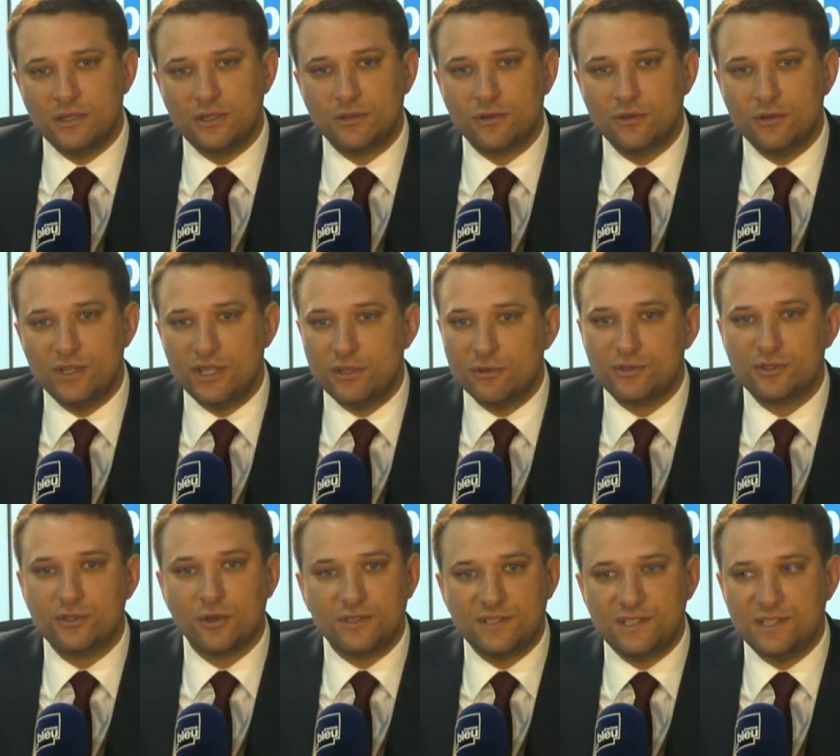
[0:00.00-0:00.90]
qu'il ne
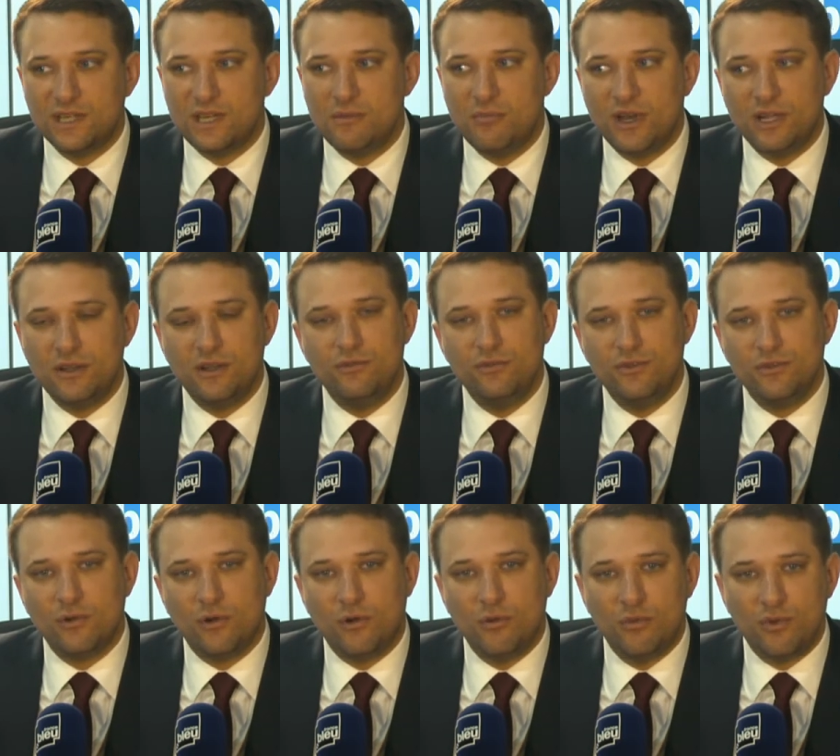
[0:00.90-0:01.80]
sortirait pas de
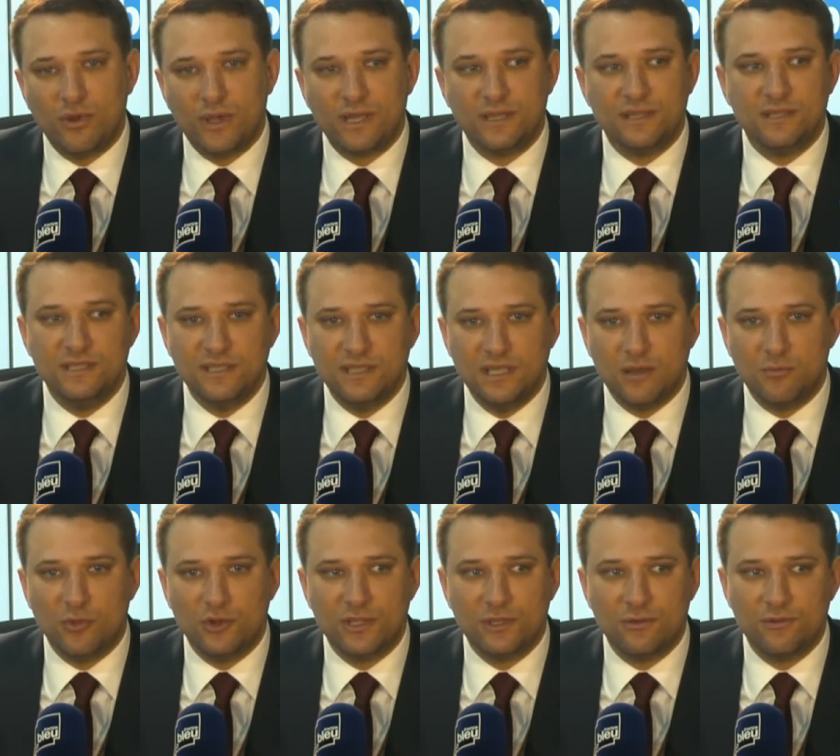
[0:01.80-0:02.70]
l'Union européenne ni de la
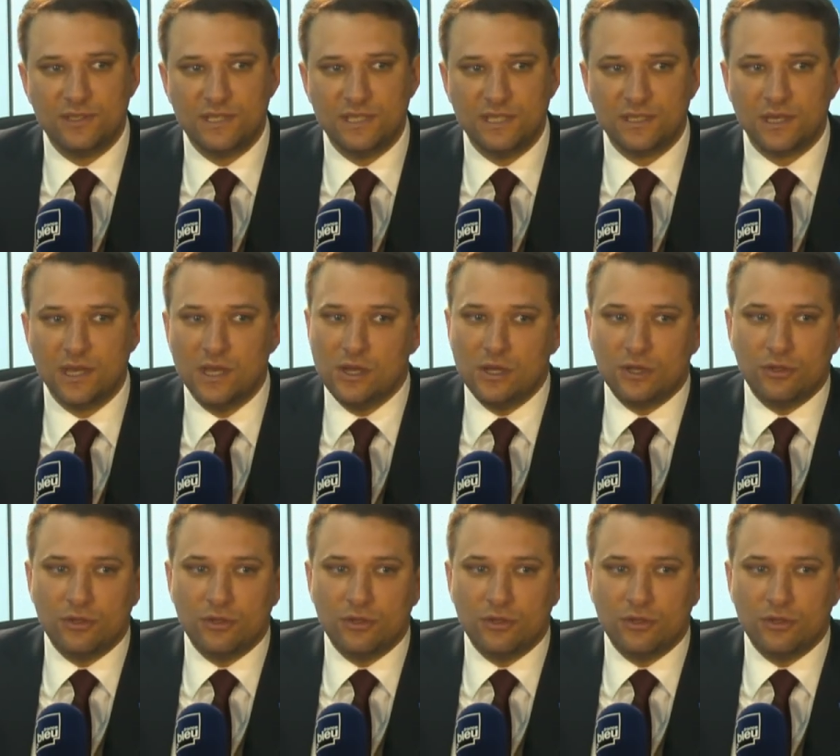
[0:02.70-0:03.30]
monnaie unique.